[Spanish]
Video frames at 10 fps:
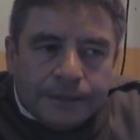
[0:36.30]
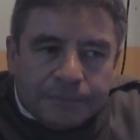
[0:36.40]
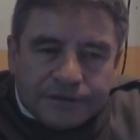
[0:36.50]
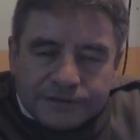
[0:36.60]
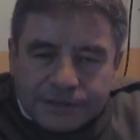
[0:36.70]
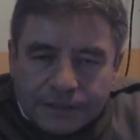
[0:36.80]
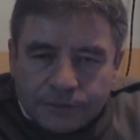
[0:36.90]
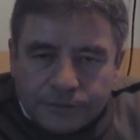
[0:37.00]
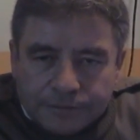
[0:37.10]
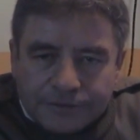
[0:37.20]

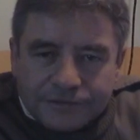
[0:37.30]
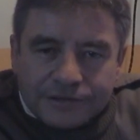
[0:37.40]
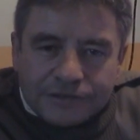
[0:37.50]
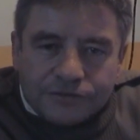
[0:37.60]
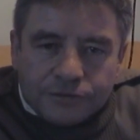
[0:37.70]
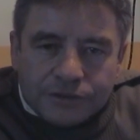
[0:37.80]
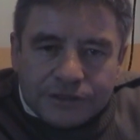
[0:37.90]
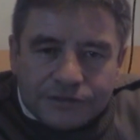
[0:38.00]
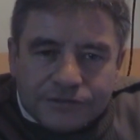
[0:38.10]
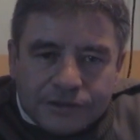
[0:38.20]
presentando diversas
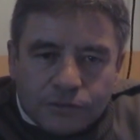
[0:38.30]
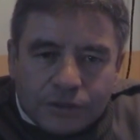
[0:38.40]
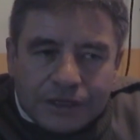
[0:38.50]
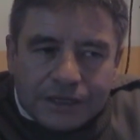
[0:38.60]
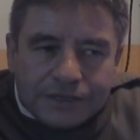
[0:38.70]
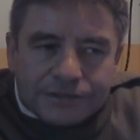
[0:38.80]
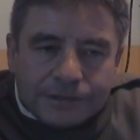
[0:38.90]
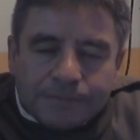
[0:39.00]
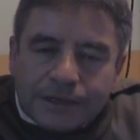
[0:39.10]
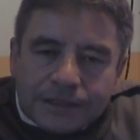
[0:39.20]
lesiones en lo que es
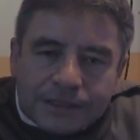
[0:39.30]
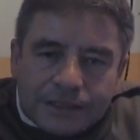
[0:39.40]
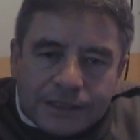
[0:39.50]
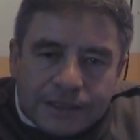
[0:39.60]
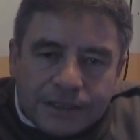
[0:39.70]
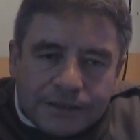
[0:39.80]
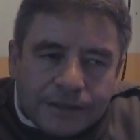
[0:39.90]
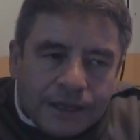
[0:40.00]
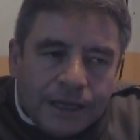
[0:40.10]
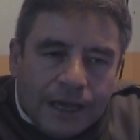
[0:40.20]
la parte eh,
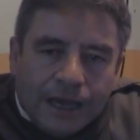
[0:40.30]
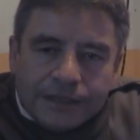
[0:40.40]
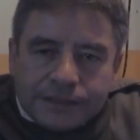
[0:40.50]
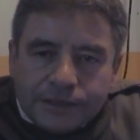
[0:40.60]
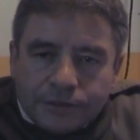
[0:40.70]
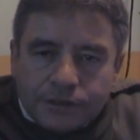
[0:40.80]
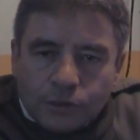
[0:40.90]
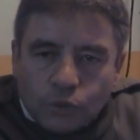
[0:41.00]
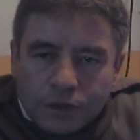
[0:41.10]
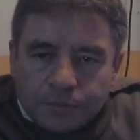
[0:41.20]
anterior
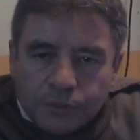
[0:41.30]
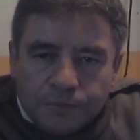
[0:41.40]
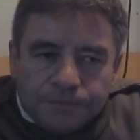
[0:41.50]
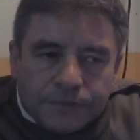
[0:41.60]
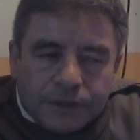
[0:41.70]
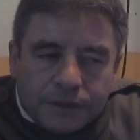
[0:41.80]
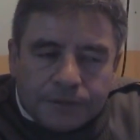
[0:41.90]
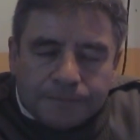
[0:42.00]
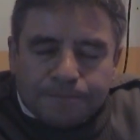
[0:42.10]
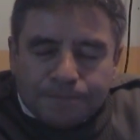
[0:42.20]
del cuerpo,
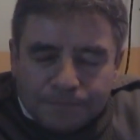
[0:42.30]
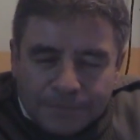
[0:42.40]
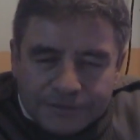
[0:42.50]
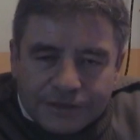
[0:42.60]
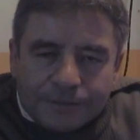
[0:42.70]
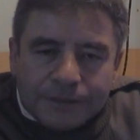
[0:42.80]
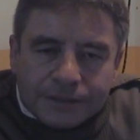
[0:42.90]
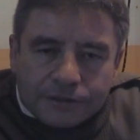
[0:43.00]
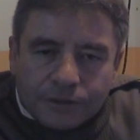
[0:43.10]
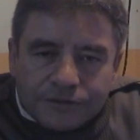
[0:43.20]
eh,
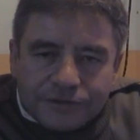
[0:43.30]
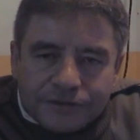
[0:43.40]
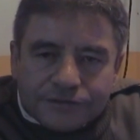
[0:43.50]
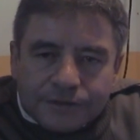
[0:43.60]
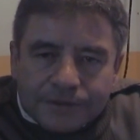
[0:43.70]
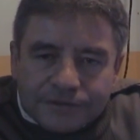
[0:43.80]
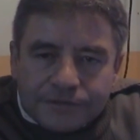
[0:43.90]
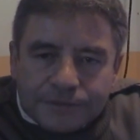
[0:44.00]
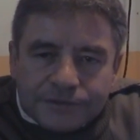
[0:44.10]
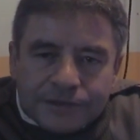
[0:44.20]
básicamente todas ellas
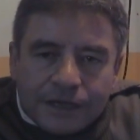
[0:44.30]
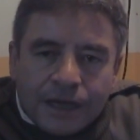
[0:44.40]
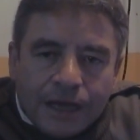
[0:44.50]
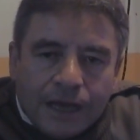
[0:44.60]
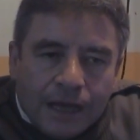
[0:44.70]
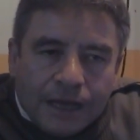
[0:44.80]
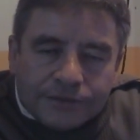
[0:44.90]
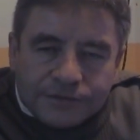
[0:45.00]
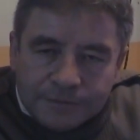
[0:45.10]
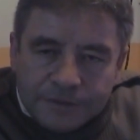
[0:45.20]
abrasivas.
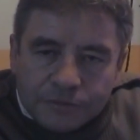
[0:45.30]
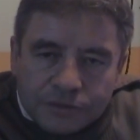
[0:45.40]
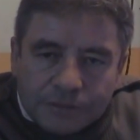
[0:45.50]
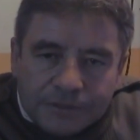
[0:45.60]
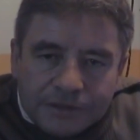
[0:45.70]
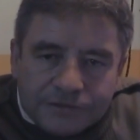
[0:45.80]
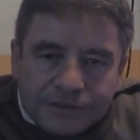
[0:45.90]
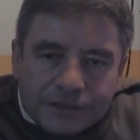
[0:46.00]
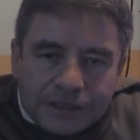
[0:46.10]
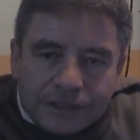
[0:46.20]
Asimismo, también se
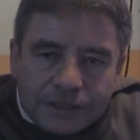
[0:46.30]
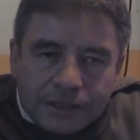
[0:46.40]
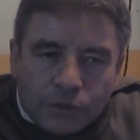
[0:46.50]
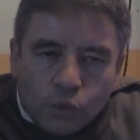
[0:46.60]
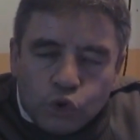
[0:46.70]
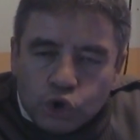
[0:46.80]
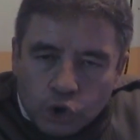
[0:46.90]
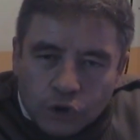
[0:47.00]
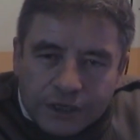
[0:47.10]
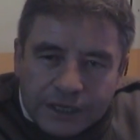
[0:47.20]
atiende un
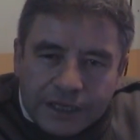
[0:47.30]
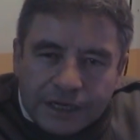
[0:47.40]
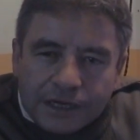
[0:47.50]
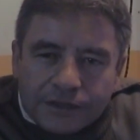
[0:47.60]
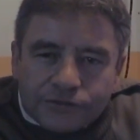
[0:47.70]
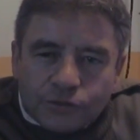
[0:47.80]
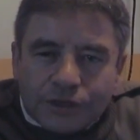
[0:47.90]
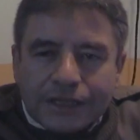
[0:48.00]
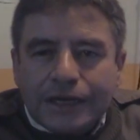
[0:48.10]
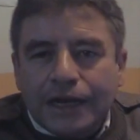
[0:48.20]
choque en la
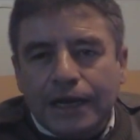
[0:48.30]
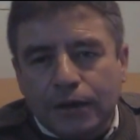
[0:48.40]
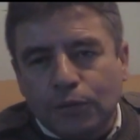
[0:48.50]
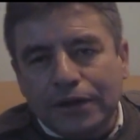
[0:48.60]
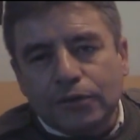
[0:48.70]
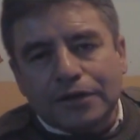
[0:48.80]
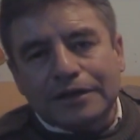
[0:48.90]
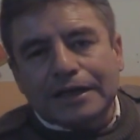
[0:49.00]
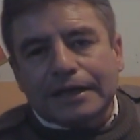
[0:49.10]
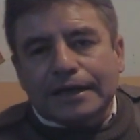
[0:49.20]
zona de la legua, en lo que es
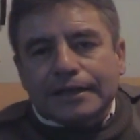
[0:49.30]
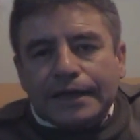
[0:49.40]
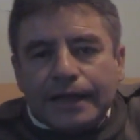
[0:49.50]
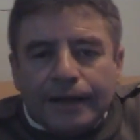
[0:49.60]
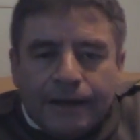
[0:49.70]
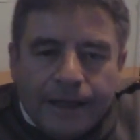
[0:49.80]
la carretera